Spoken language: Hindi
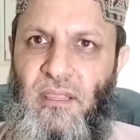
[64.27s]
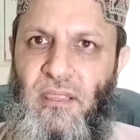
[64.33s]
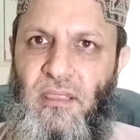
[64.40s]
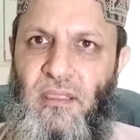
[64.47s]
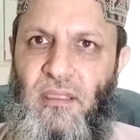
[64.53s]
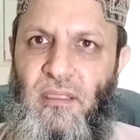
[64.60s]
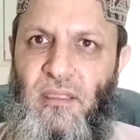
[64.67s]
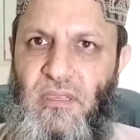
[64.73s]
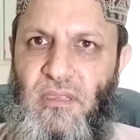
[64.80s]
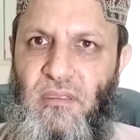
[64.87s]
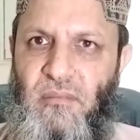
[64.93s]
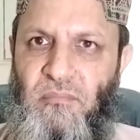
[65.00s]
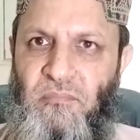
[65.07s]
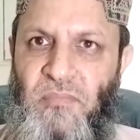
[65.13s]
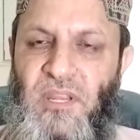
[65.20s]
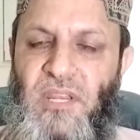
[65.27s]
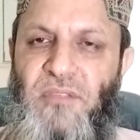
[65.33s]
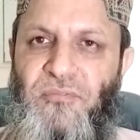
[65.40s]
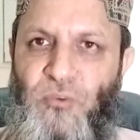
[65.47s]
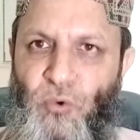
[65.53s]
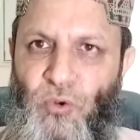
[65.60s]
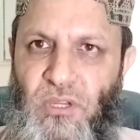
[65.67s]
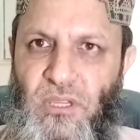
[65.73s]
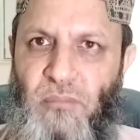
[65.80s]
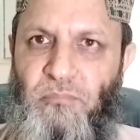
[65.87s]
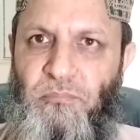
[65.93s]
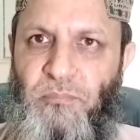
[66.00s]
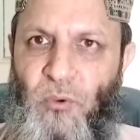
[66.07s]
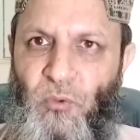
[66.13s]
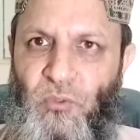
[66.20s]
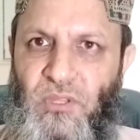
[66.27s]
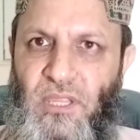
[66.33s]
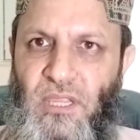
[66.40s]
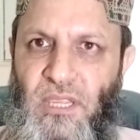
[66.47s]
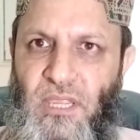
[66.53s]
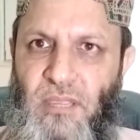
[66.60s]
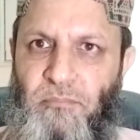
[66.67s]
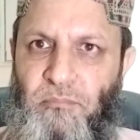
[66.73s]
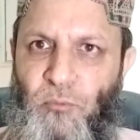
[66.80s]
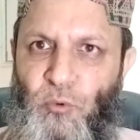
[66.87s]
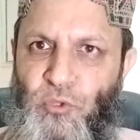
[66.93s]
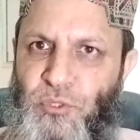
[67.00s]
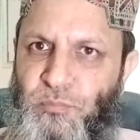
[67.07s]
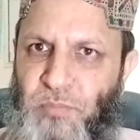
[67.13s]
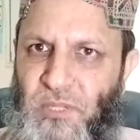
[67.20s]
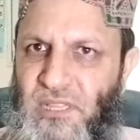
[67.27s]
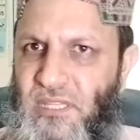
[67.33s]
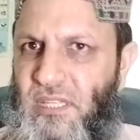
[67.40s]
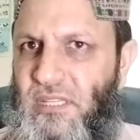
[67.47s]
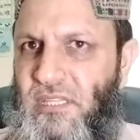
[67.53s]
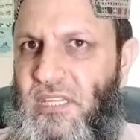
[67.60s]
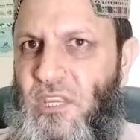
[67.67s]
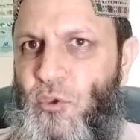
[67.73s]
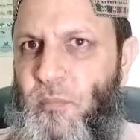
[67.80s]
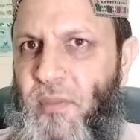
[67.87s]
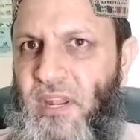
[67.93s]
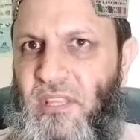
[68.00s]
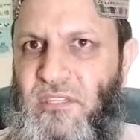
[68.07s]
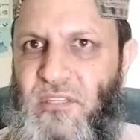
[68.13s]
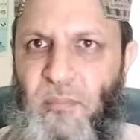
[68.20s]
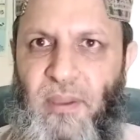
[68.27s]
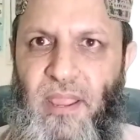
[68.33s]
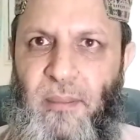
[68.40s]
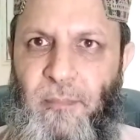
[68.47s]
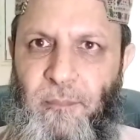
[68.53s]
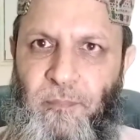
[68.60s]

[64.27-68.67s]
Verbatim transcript: ने मिलीफोलियम पौधे के कुछ पत्ते दिए जो मैंने चबाए